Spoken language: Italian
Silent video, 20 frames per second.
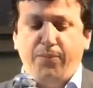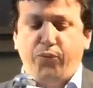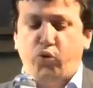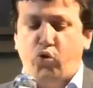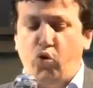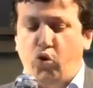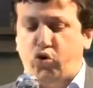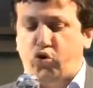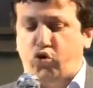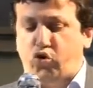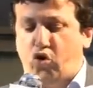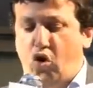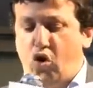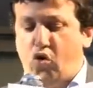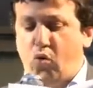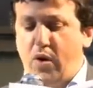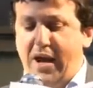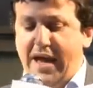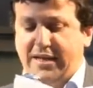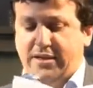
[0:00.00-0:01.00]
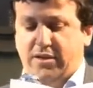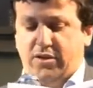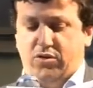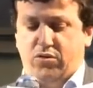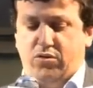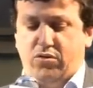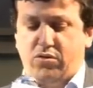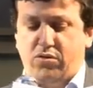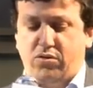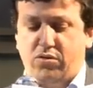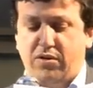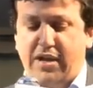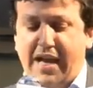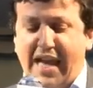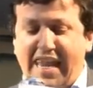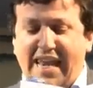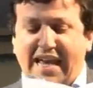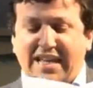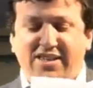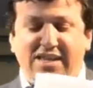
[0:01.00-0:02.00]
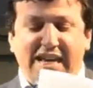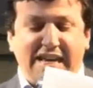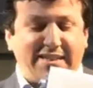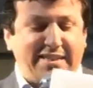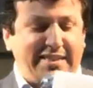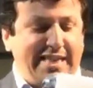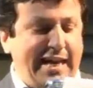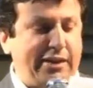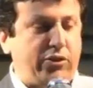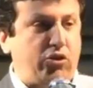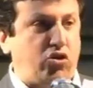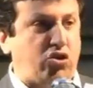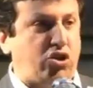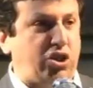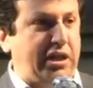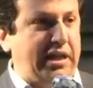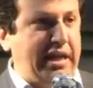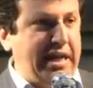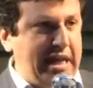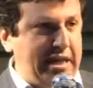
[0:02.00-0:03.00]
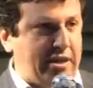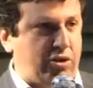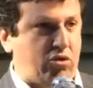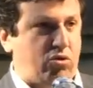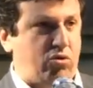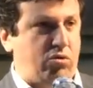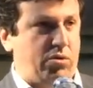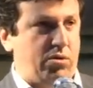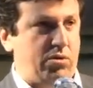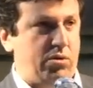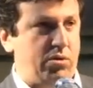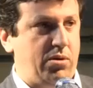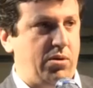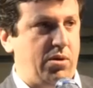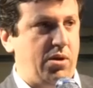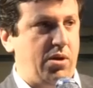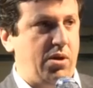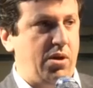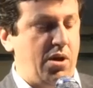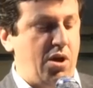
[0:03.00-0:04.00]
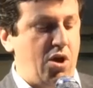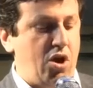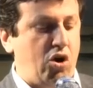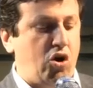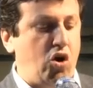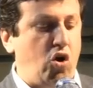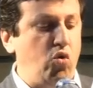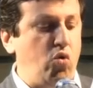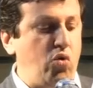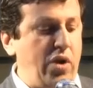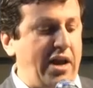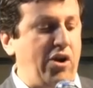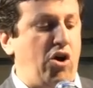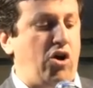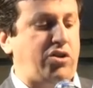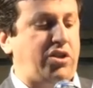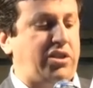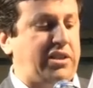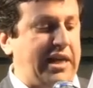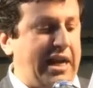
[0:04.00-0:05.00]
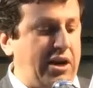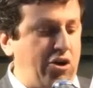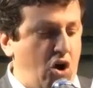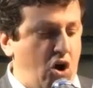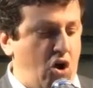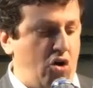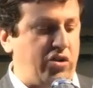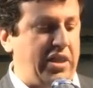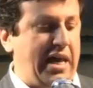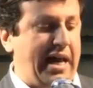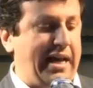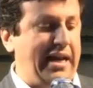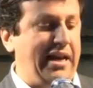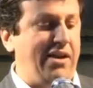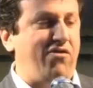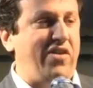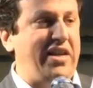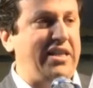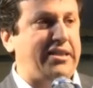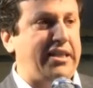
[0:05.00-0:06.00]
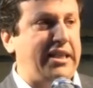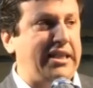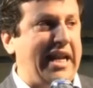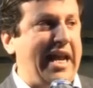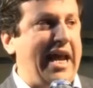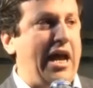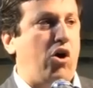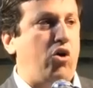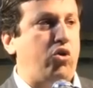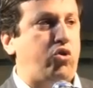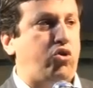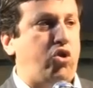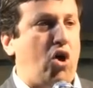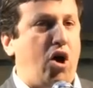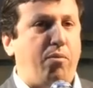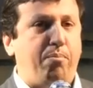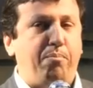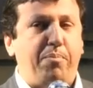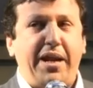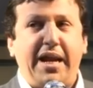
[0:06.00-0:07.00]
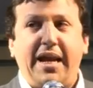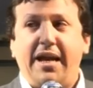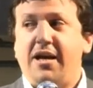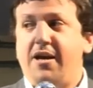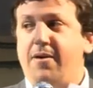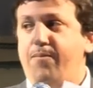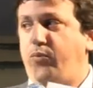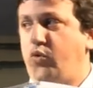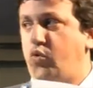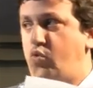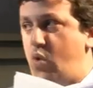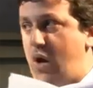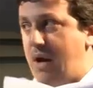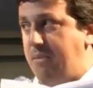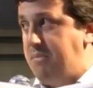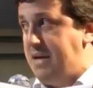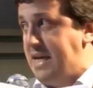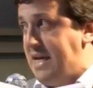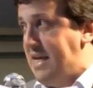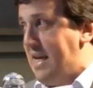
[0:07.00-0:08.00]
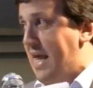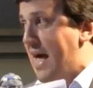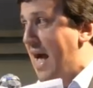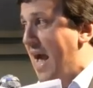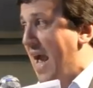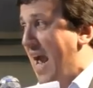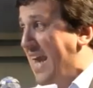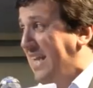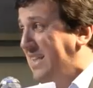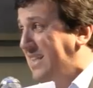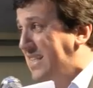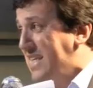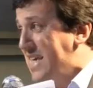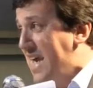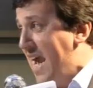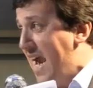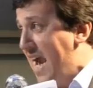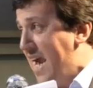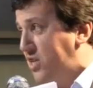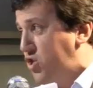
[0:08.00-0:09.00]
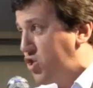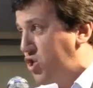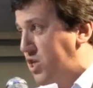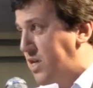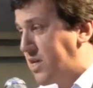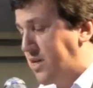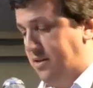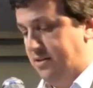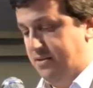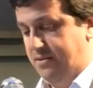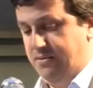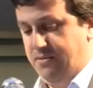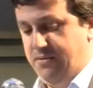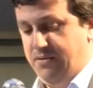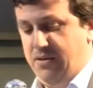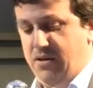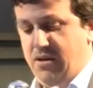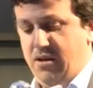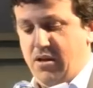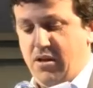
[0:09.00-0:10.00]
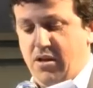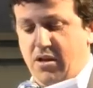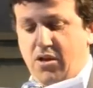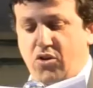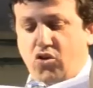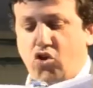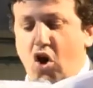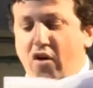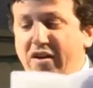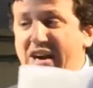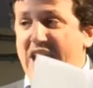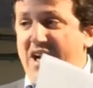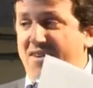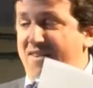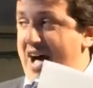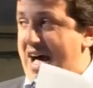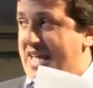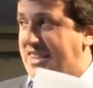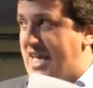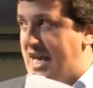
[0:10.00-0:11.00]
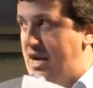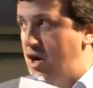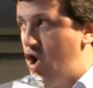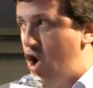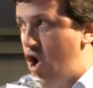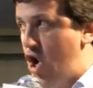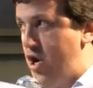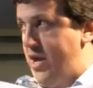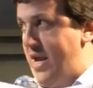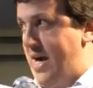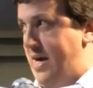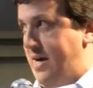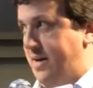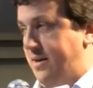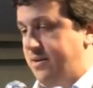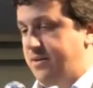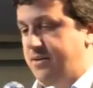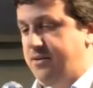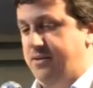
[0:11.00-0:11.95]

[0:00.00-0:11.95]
Tutto questo era già stato scritto con una nostra nota il 23 ottobre 2010. Dove eravate allora?